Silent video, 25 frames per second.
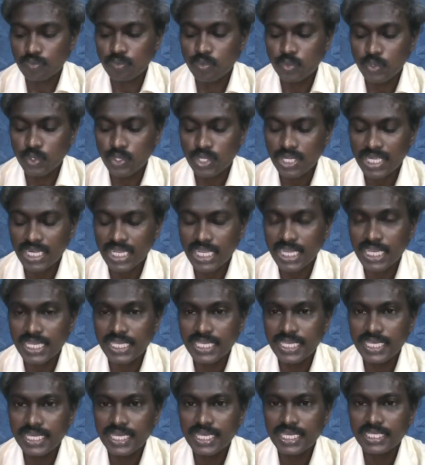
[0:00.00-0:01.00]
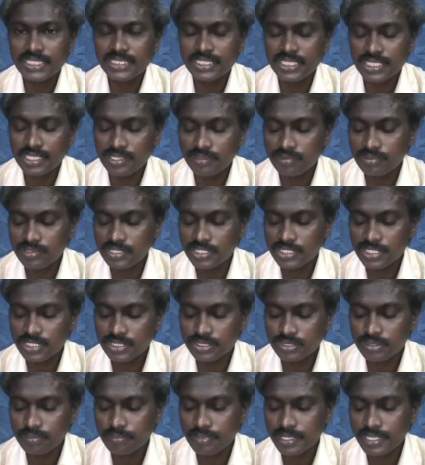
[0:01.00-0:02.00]
ఓరకయే దేవుని
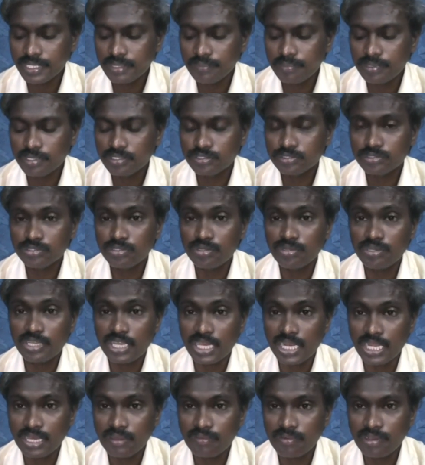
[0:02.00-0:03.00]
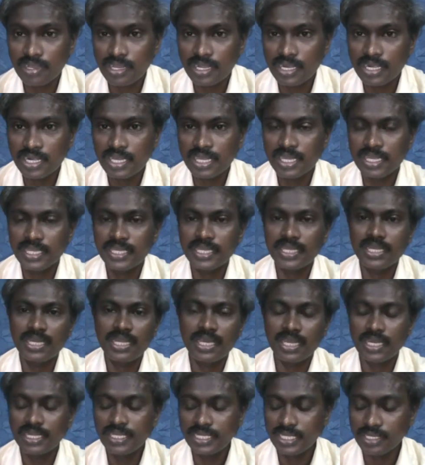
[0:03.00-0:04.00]
ఎందు భయభక్తులు కలవాడాయన
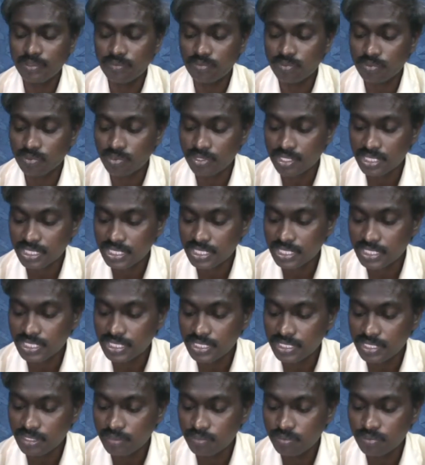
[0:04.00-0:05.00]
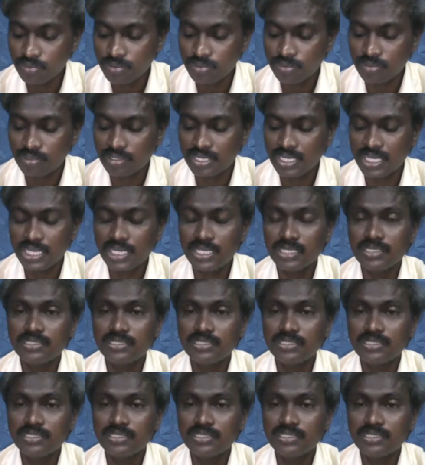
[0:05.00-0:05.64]
అంటే ఓరకనే ఎవరు కూడా